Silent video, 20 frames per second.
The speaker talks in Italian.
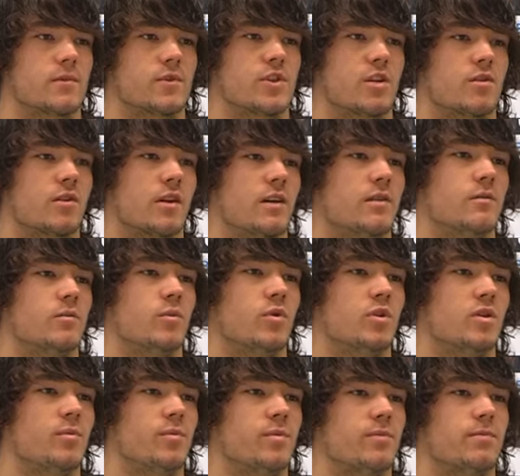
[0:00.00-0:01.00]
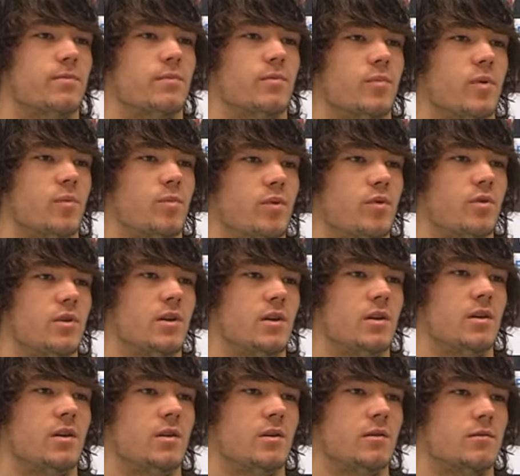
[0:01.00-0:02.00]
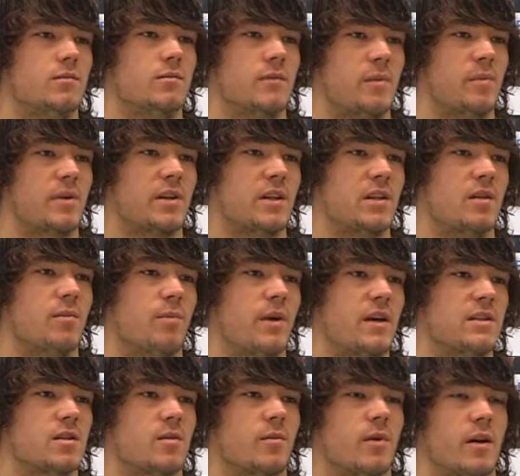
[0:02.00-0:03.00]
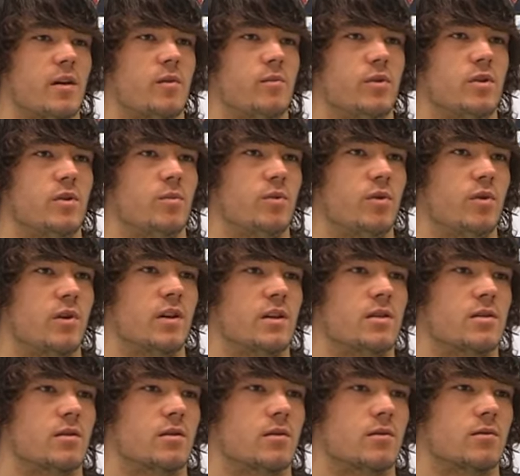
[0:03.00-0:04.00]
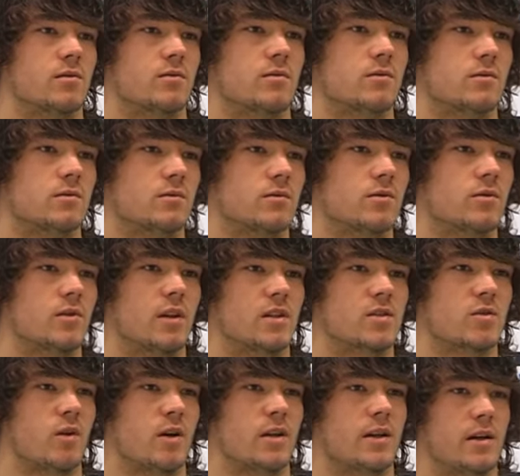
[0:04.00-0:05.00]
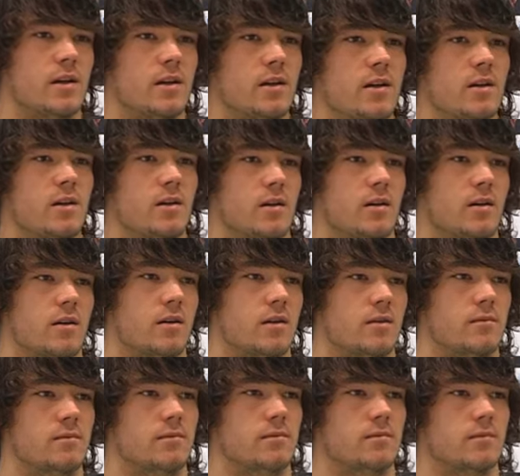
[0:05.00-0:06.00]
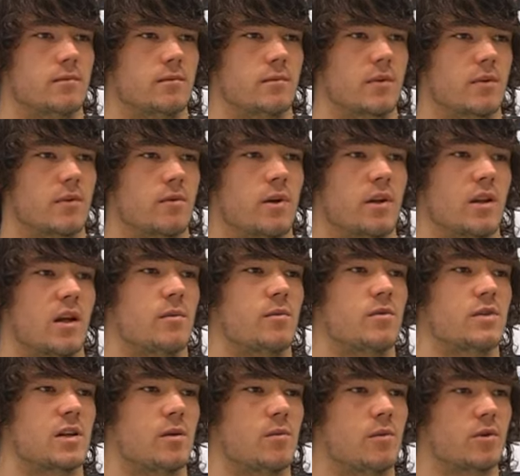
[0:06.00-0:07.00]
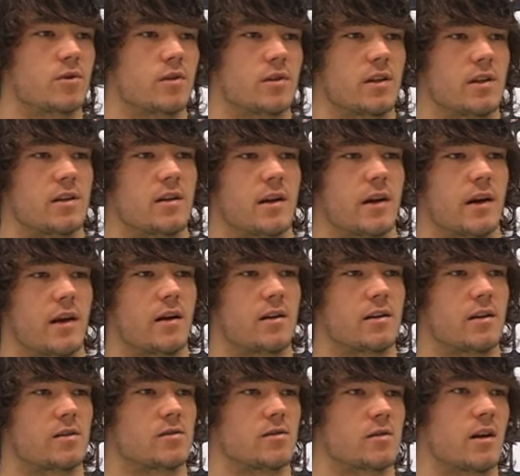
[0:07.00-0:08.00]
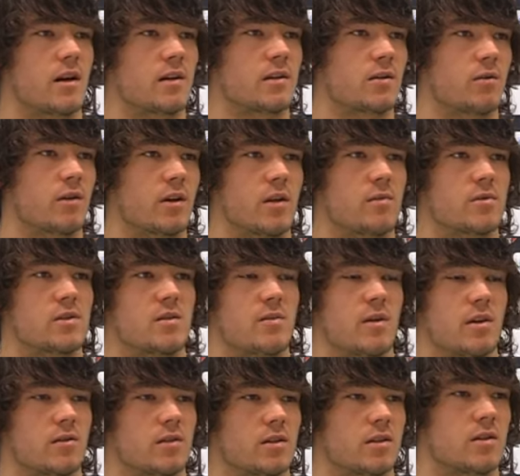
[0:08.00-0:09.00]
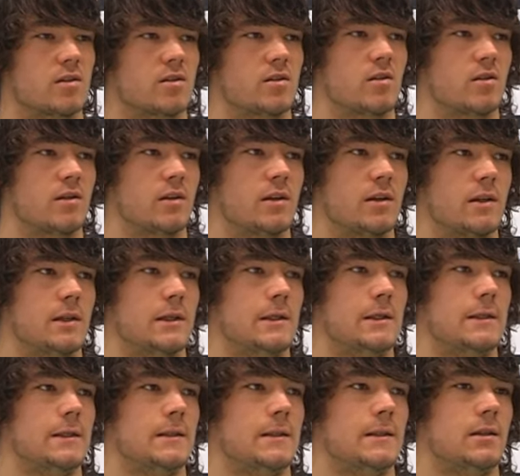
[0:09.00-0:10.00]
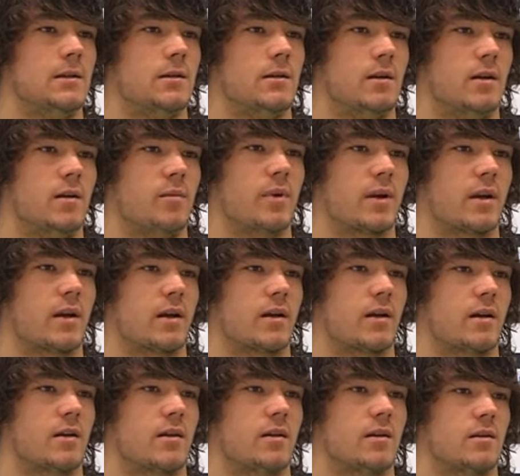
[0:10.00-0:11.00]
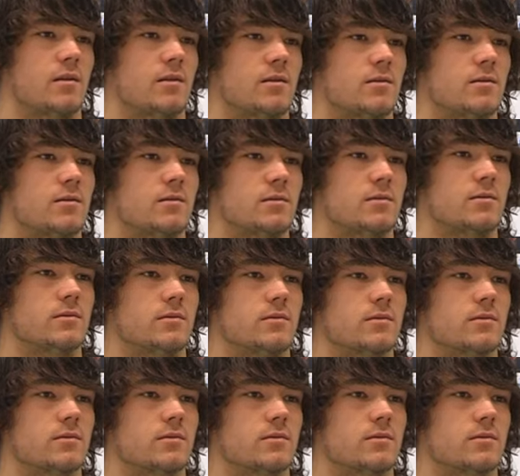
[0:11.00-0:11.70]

certo che un po, di, un po più di, le partite pesano magari un po' di più adesso con tutte le squadre lì, eh, guardiamo, siamo molto attenti anche agli altri risultati, guardiamo sempre con attenzione eh, perché